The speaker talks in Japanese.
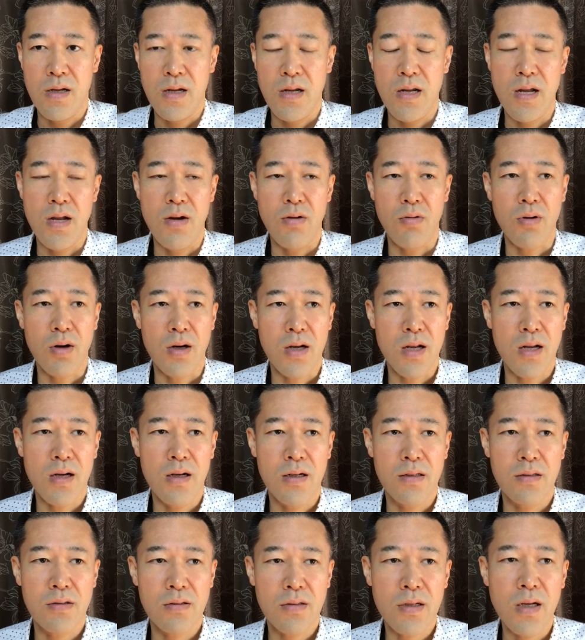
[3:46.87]
えー、お金
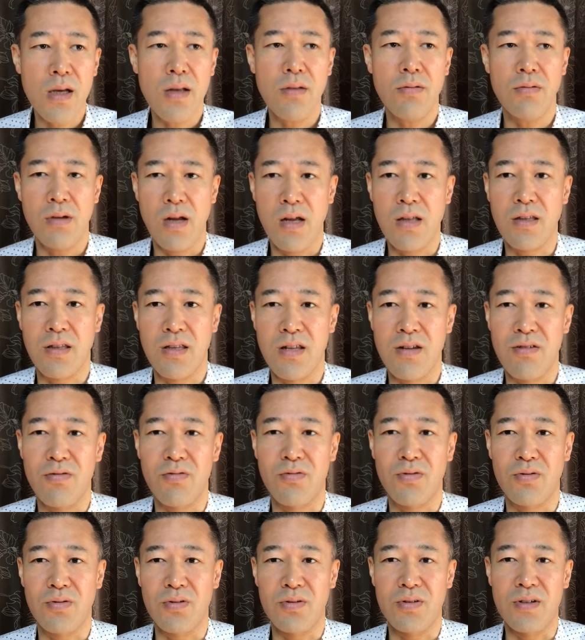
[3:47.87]
が使えるなっていう
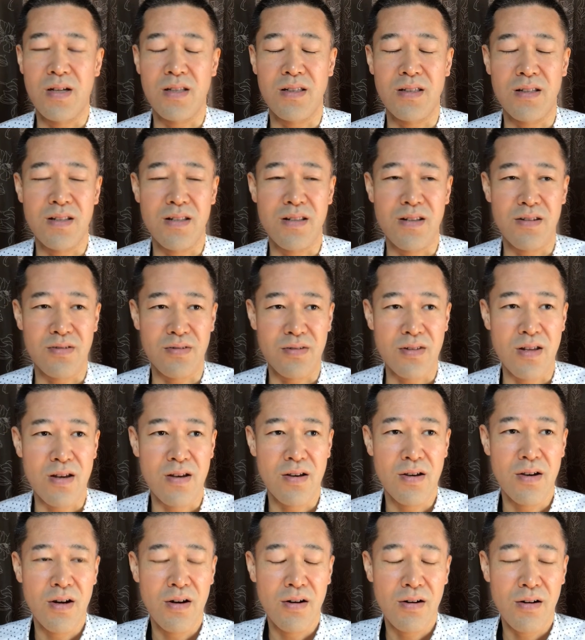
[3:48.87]
ことになってですね
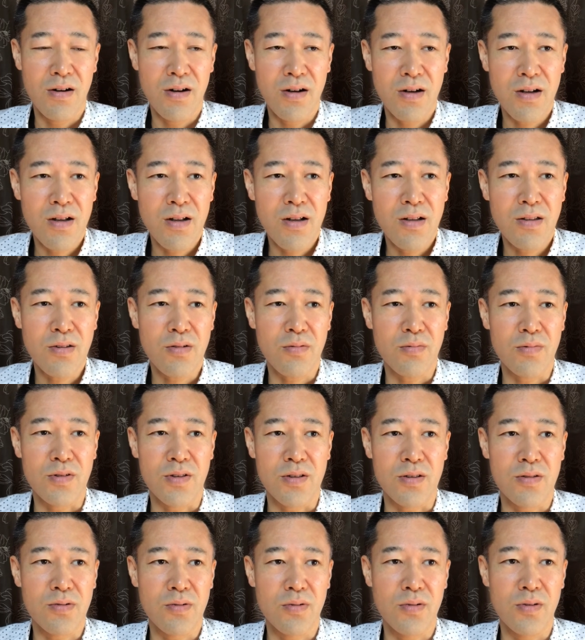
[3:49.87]
あれと思っ
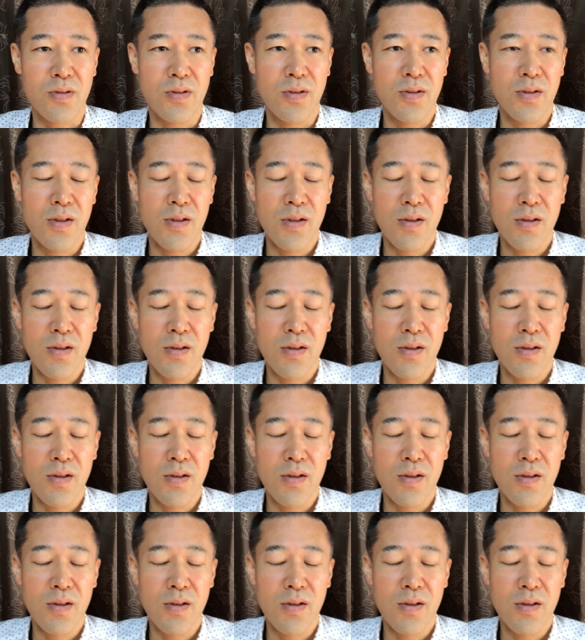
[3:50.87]
てその